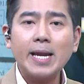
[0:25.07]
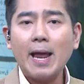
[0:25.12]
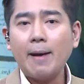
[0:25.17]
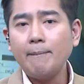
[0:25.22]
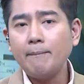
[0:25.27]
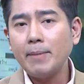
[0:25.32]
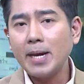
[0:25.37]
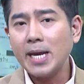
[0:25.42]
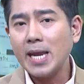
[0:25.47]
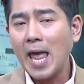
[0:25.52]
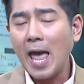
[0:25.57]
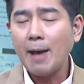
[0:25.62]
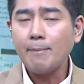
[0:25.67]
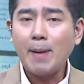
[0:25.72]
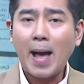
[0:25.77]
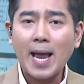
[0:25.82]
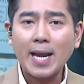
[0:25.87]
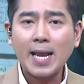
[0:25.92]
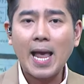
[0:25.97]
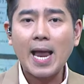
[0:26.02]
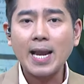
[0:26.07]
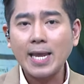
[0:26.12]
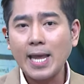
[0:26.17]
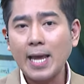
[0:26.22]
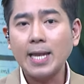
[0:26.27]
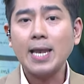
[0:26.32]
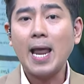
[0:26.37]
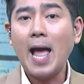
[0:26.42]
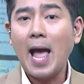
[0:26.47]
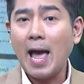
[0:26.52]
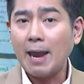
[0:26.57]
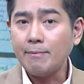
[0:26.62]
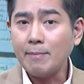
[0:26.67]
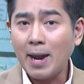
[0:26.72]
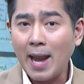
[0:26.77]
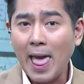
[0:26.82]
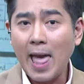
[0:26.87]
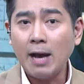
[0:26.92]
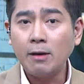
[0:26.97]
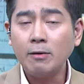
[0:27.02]
ดำใบแดงผ่านการเกณฑ์ทหาร
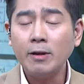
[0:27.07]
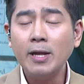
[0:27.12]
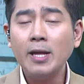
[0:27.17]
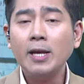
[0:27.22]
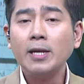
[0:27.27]
มาแล้ว